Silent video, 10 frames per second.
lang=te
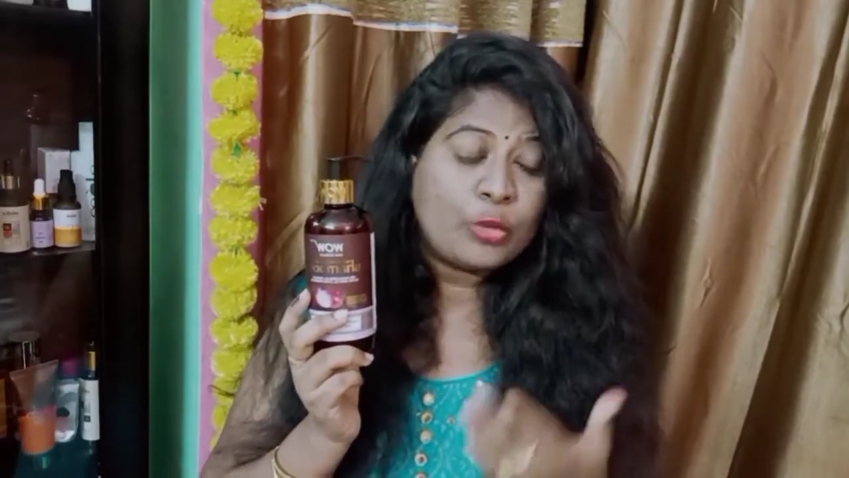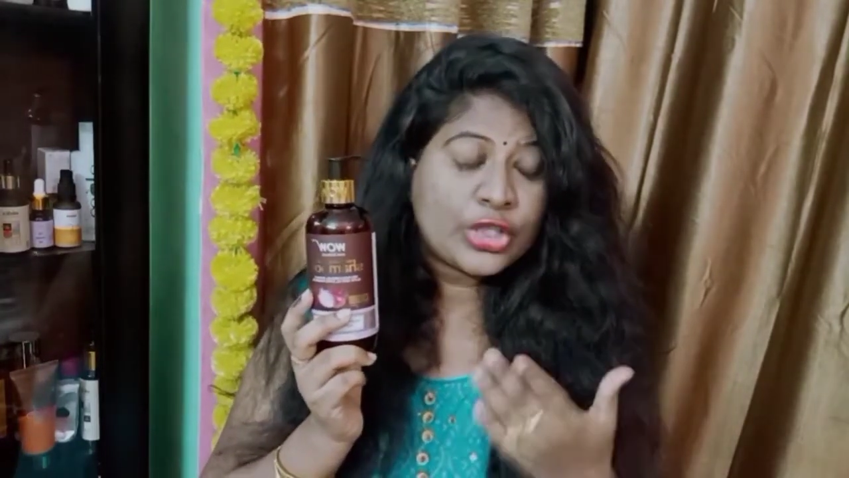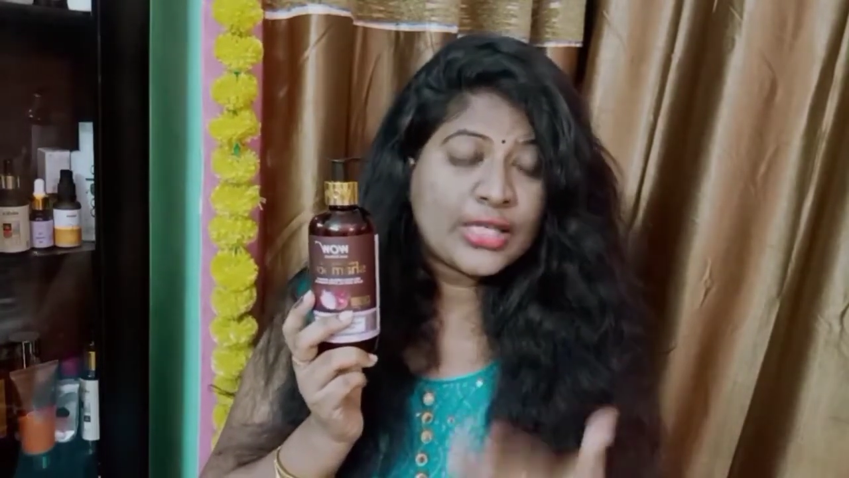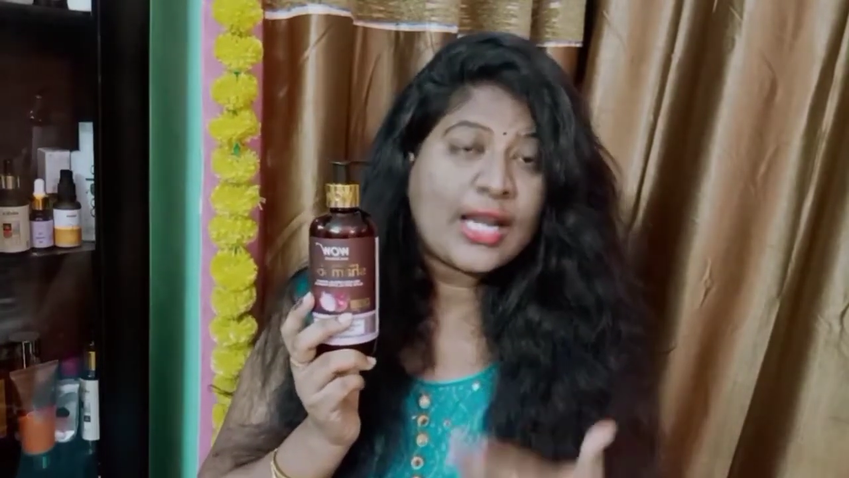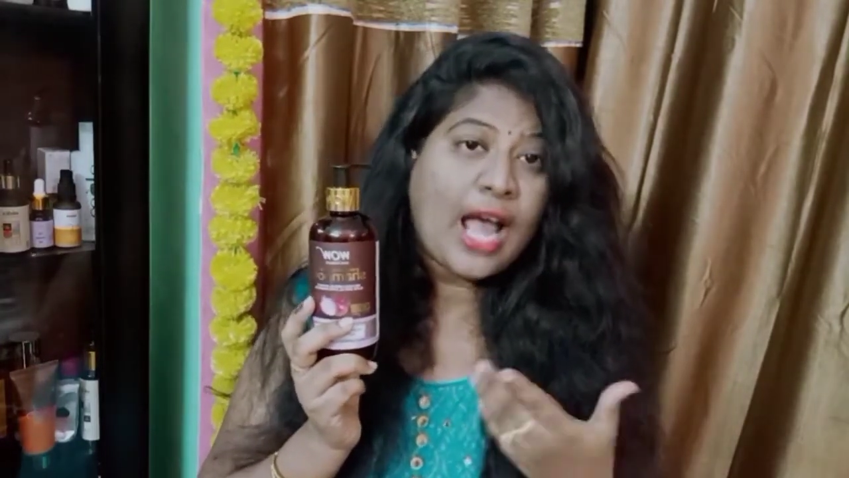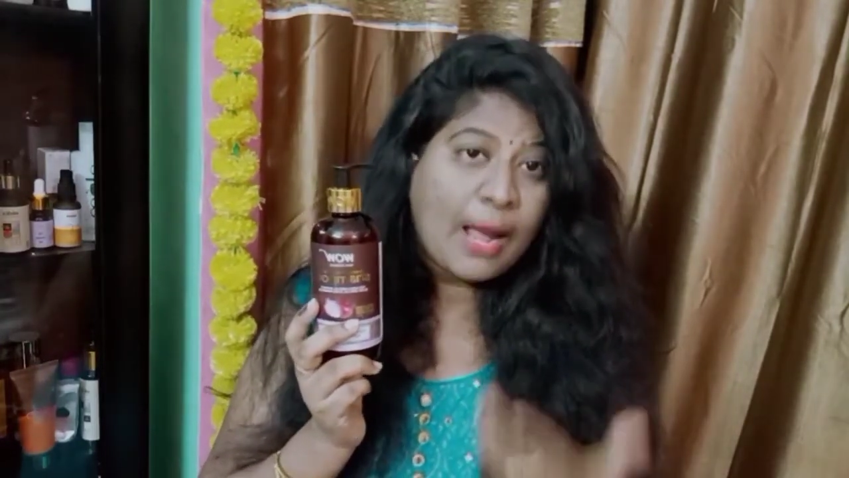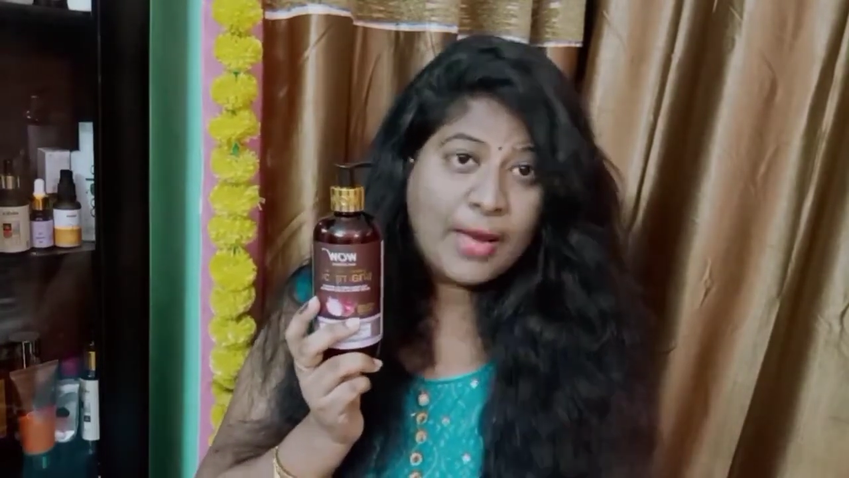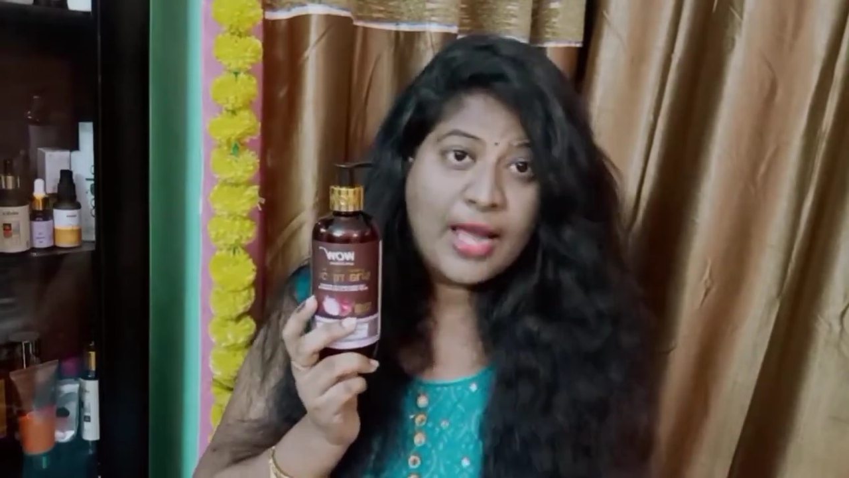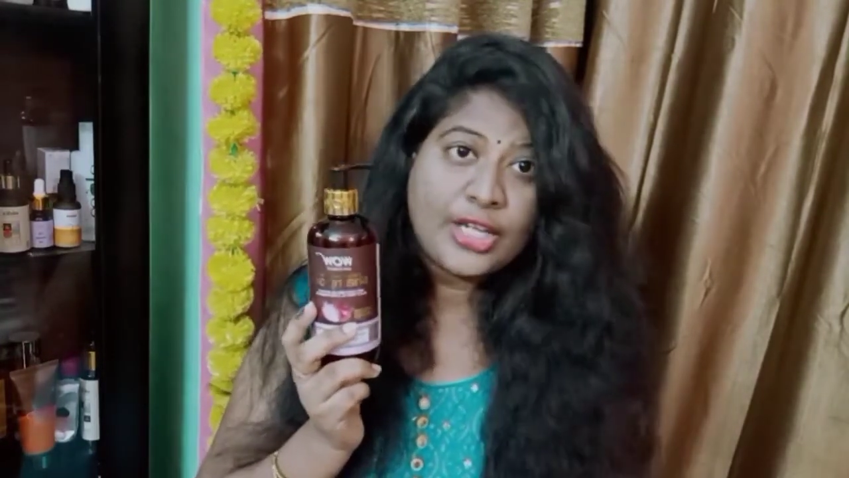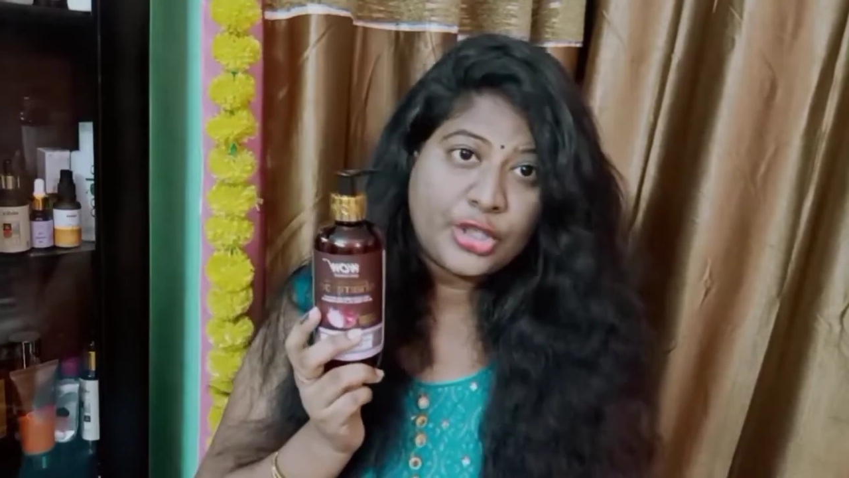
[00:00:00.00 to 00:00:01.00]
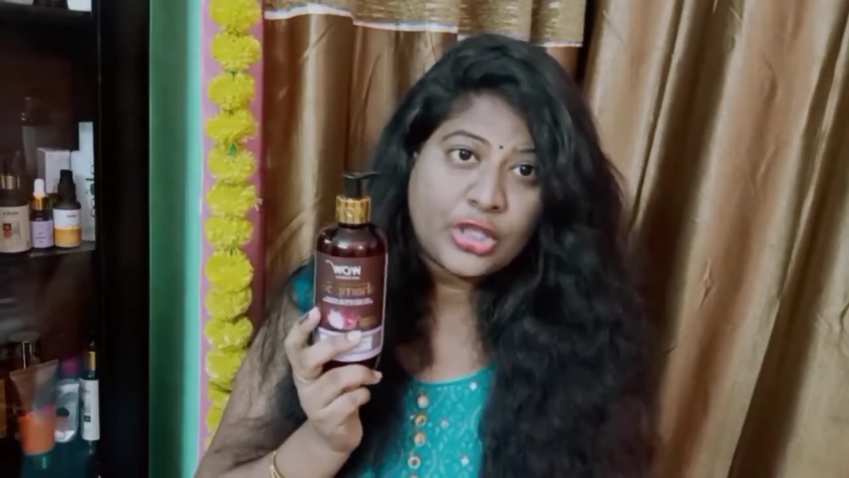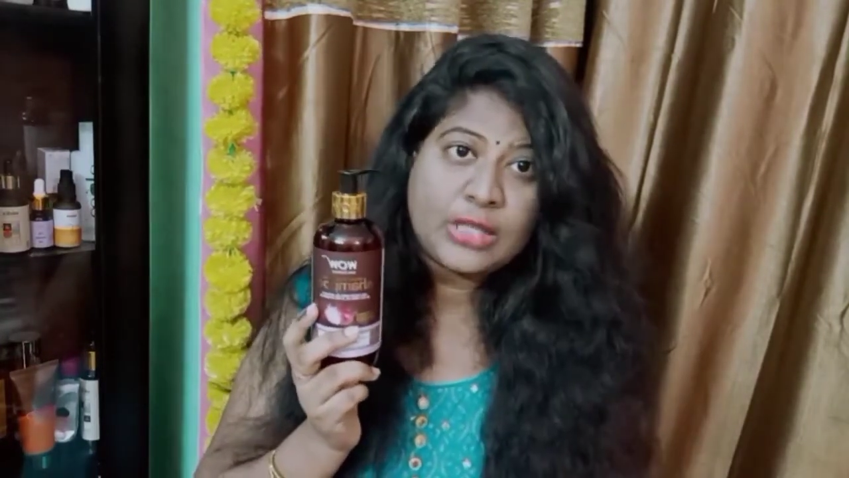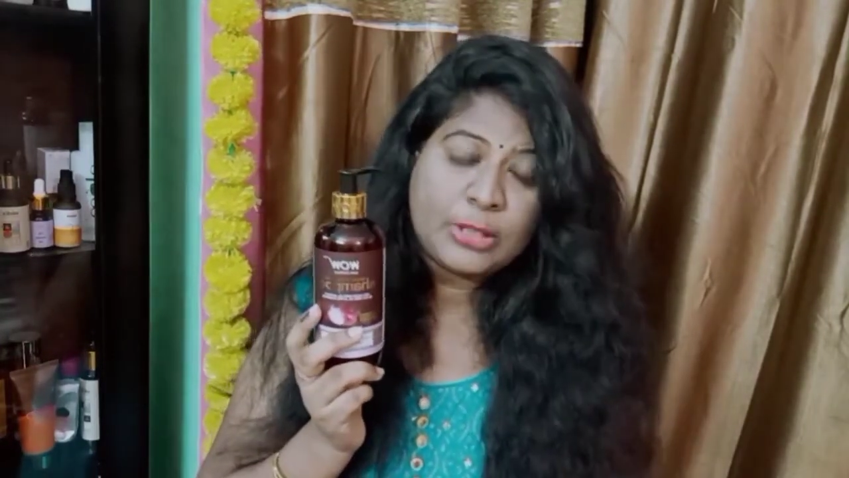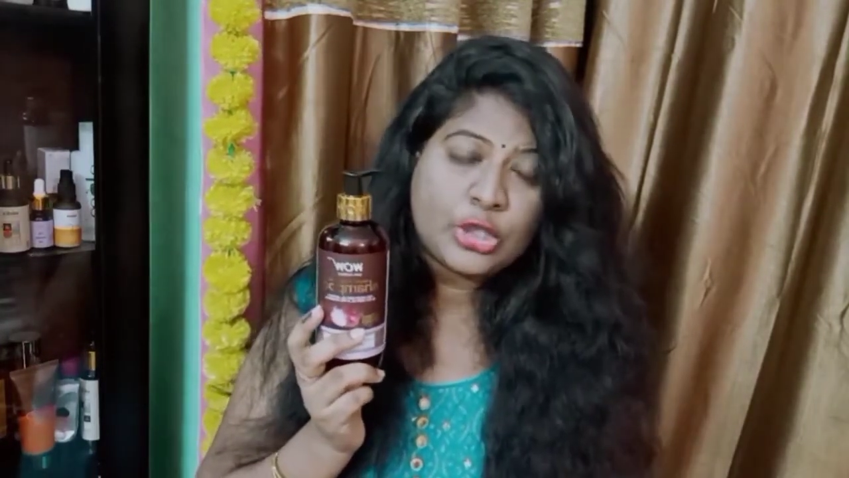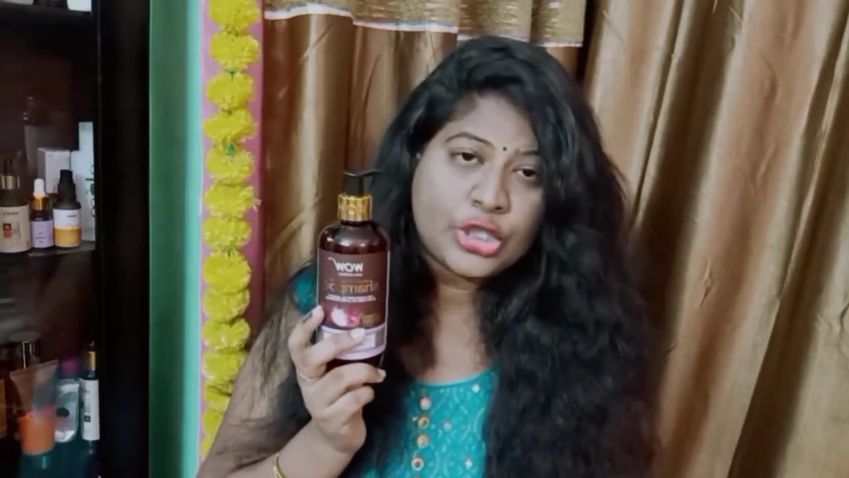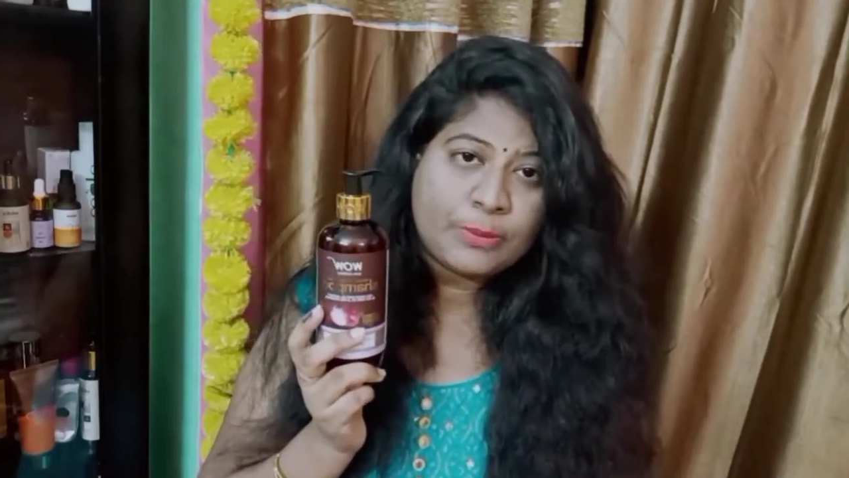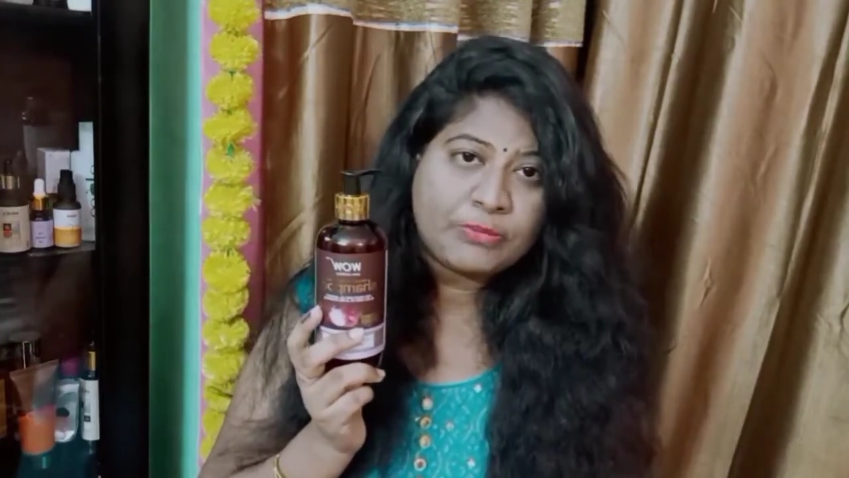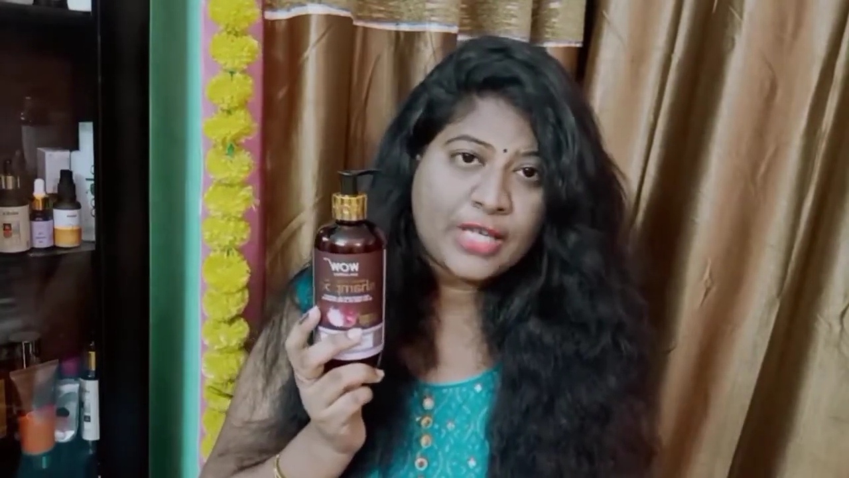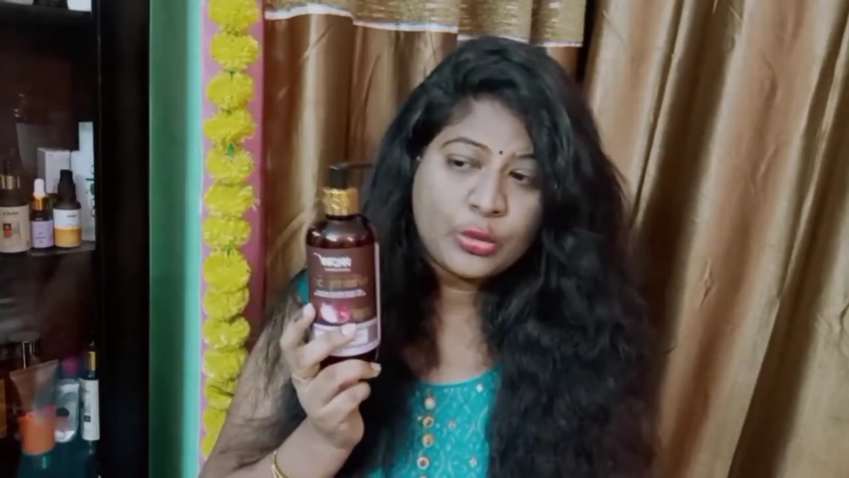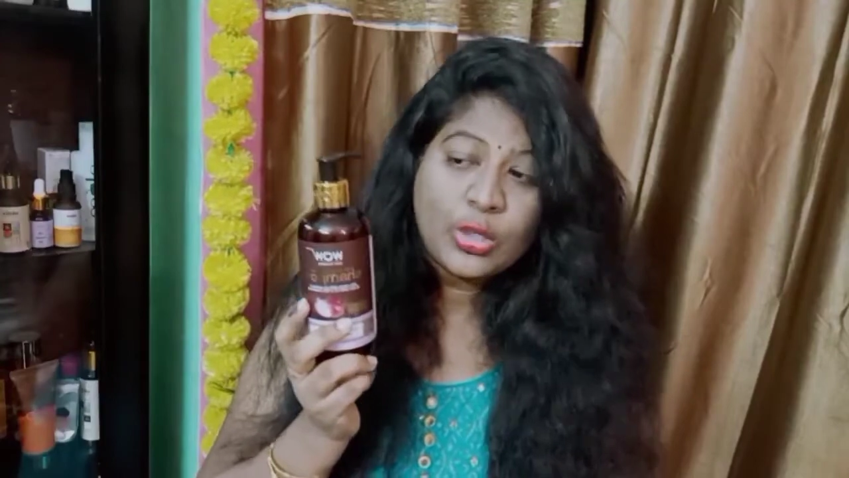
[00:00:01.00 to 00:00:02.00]
ముఖ్య లాభాలు ఏంటో నేను మీకు
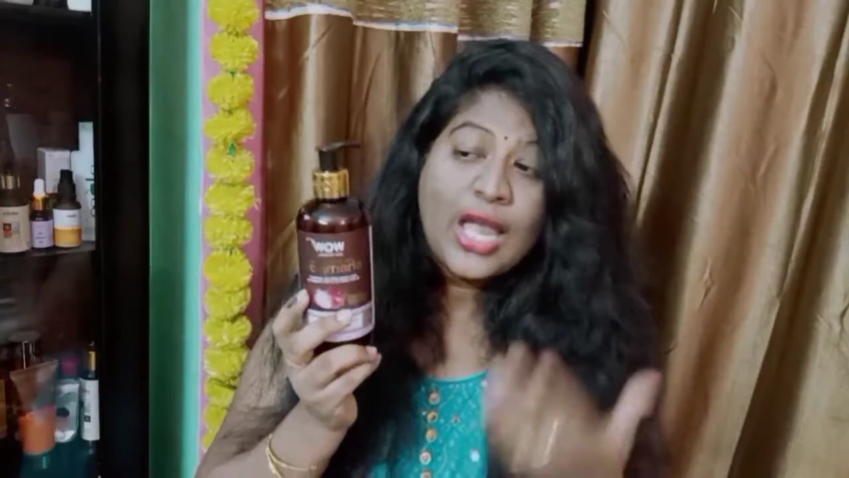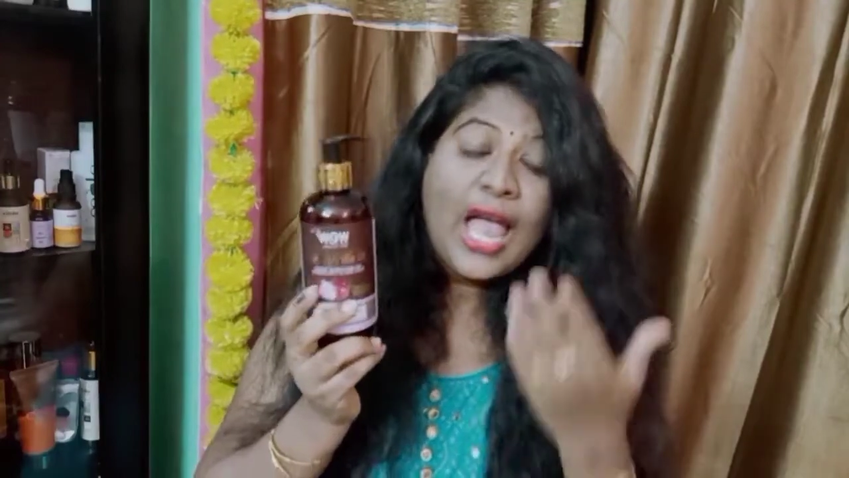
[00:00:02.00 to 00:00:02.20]
చెప్తాను